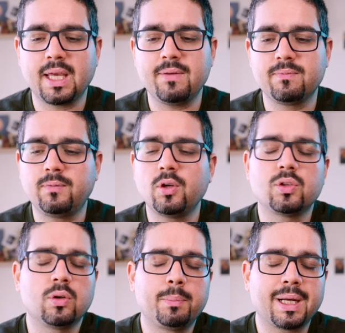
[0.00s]
e
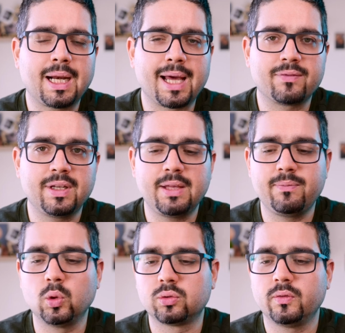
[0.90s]
voglio parlarvene
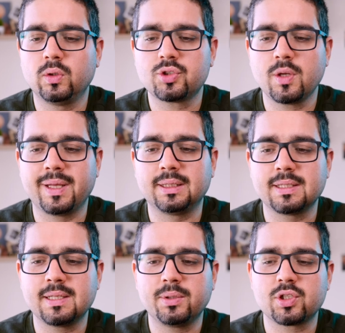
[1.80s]
molto
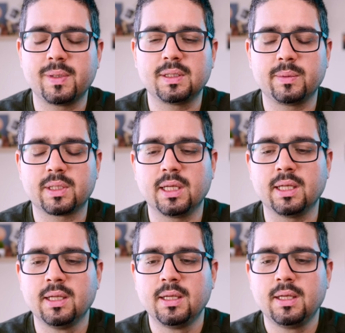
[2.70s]
velocemente, semplicemente perché